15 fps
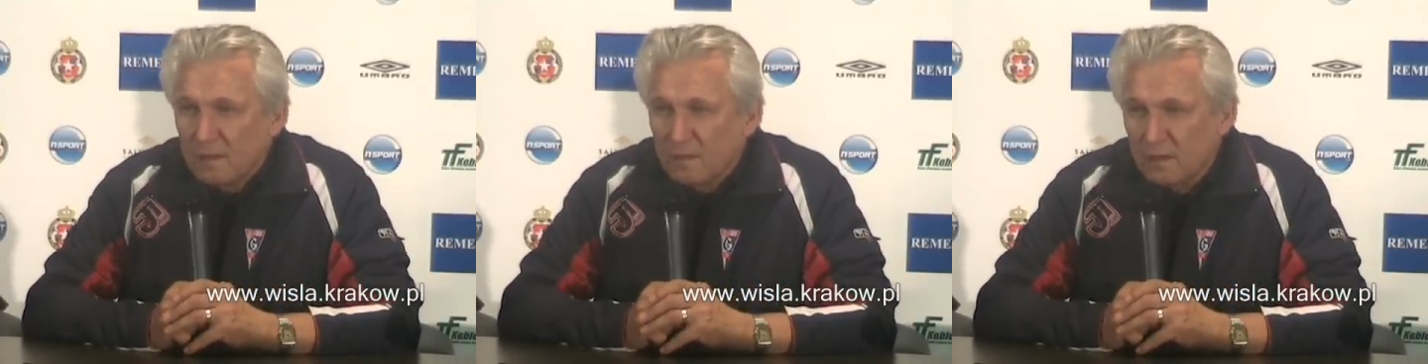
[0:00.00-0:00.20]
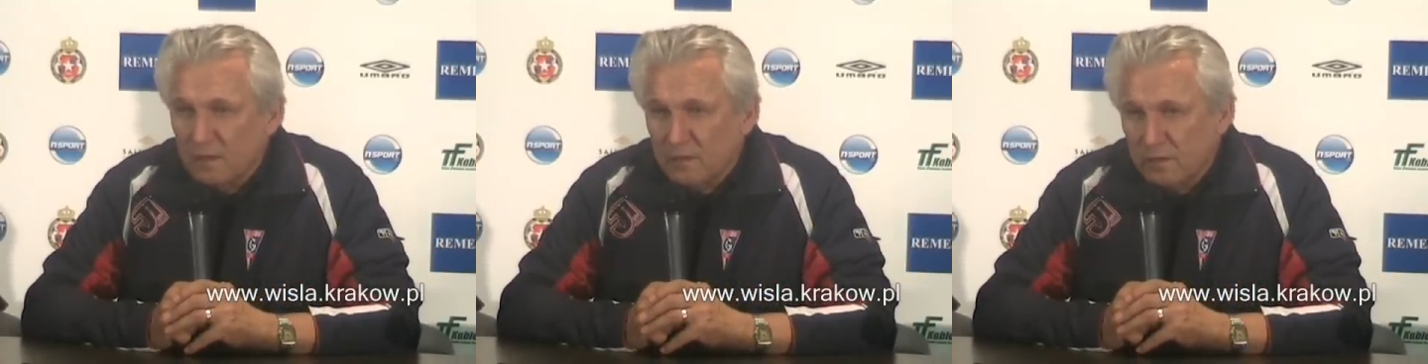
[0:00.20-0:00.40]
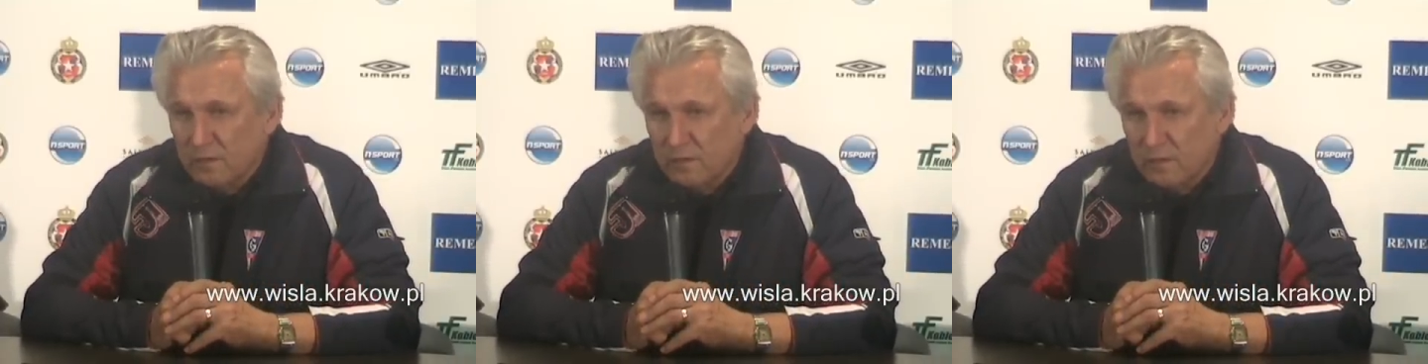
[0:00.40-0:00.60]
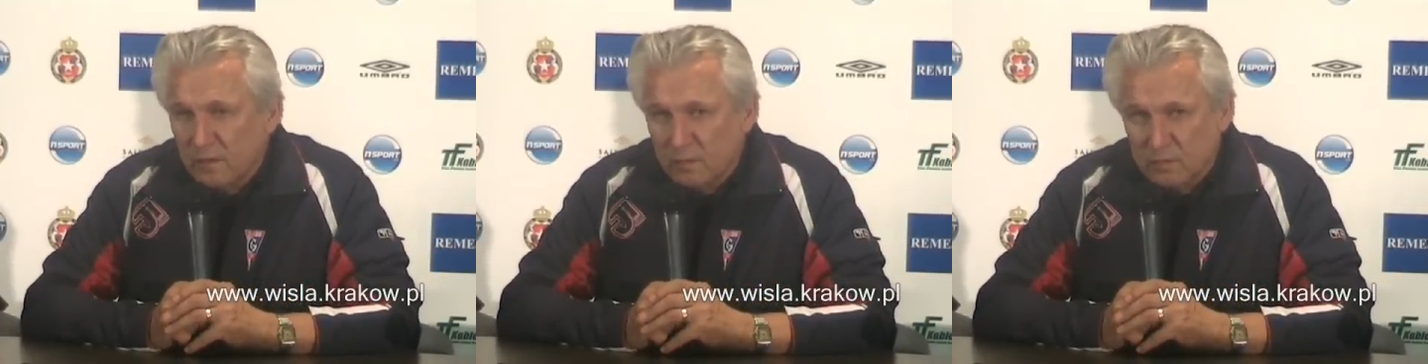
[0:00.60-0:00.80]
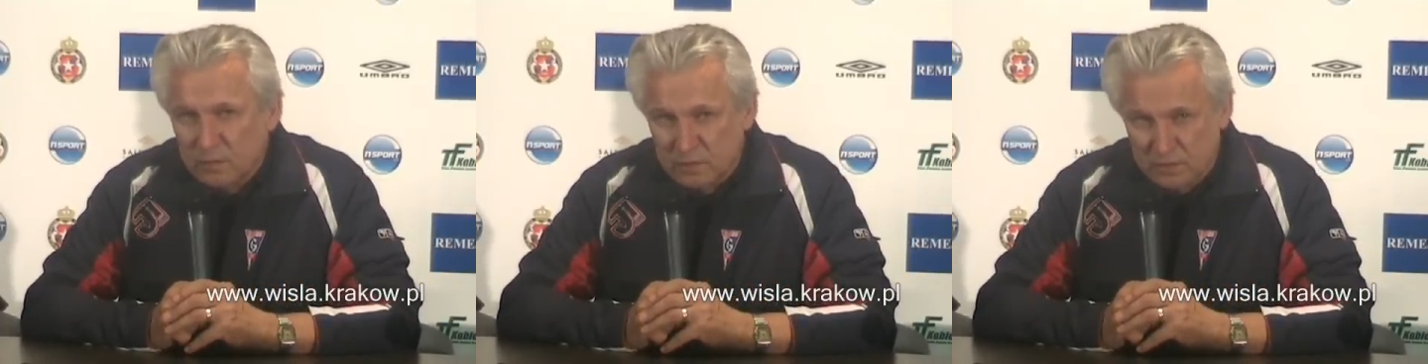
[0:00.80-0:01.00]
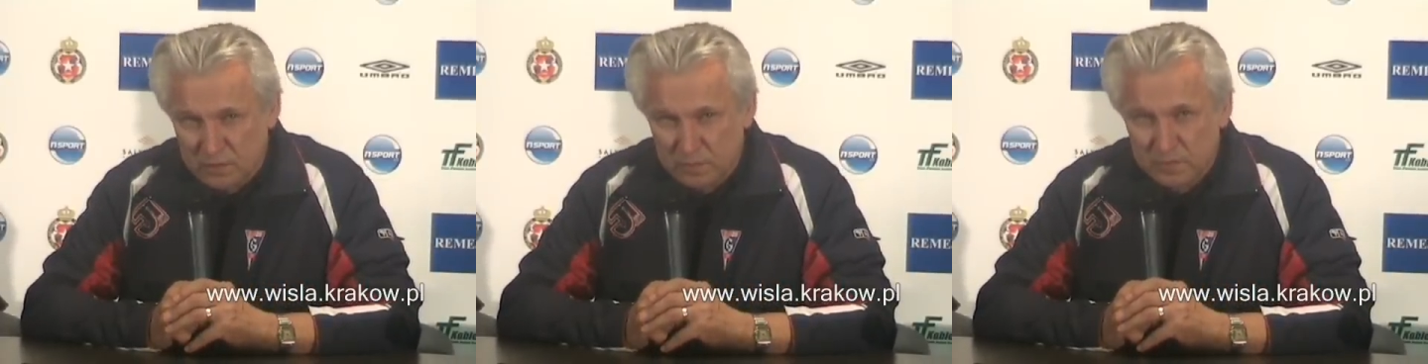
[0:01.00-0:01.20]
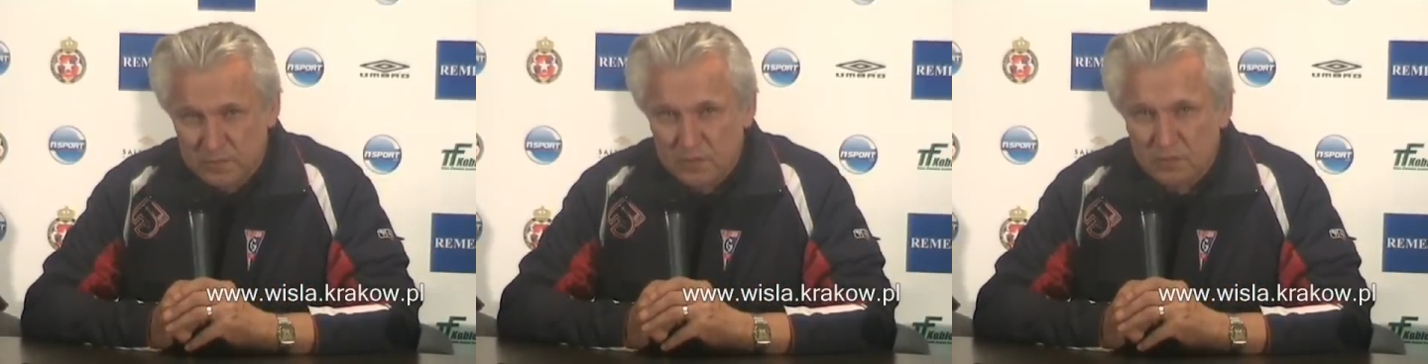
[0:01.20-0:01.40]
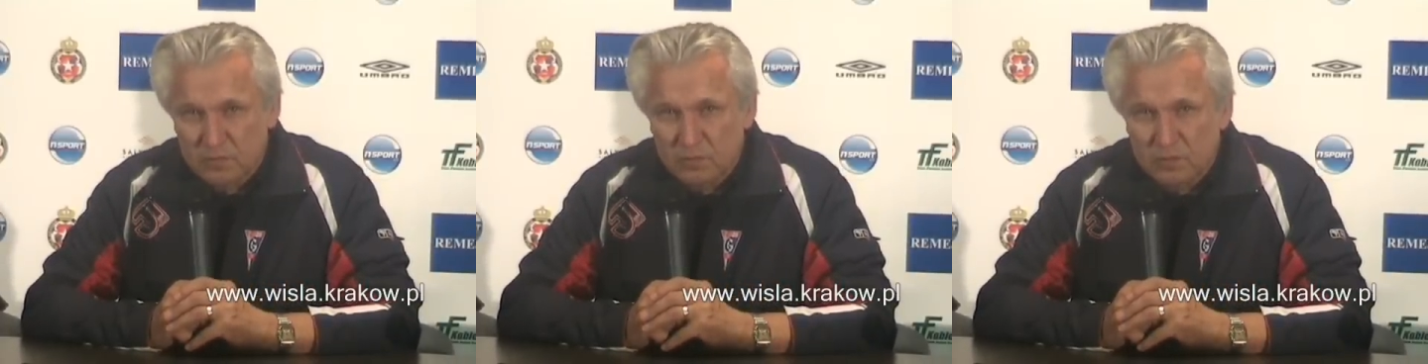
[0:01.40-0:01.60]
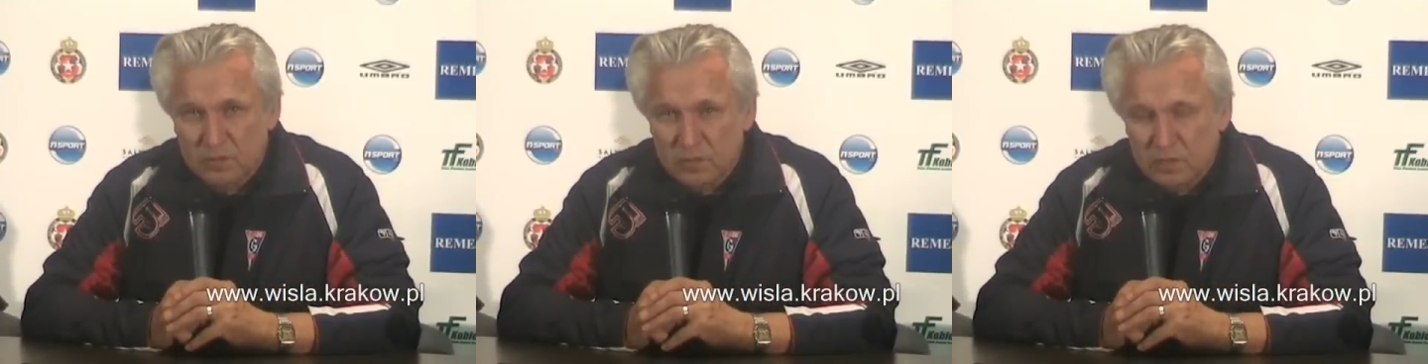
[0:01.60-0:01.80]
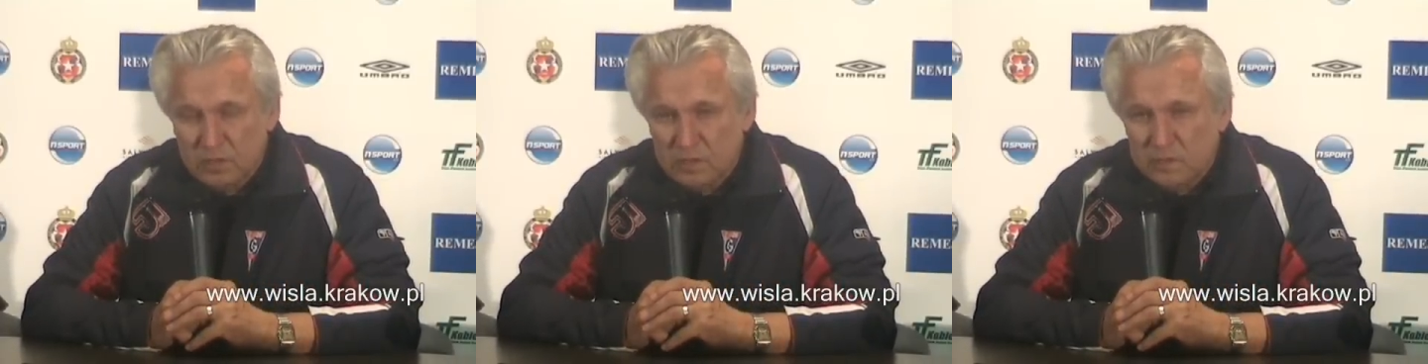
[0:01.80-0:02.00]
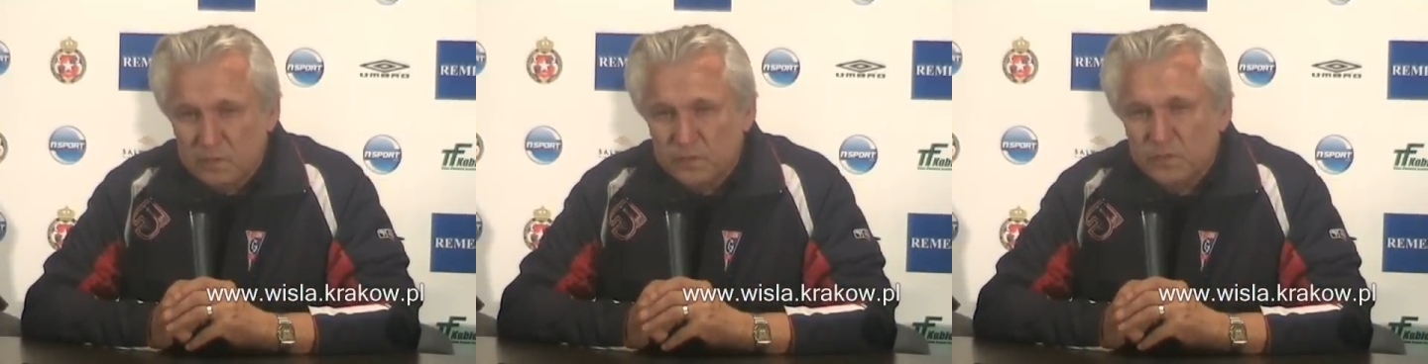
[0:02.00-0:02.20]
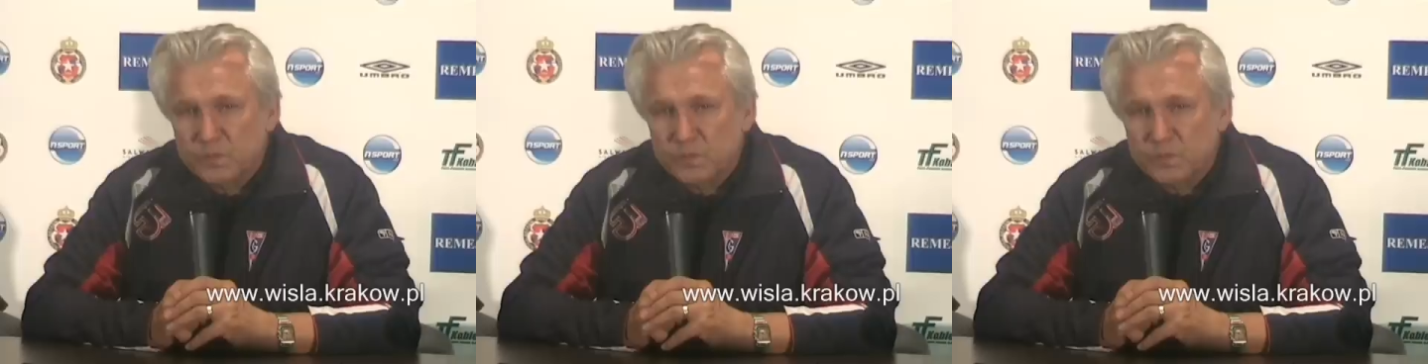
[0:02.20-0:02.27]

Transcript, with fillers: tak się stało, żeśmy zakończyli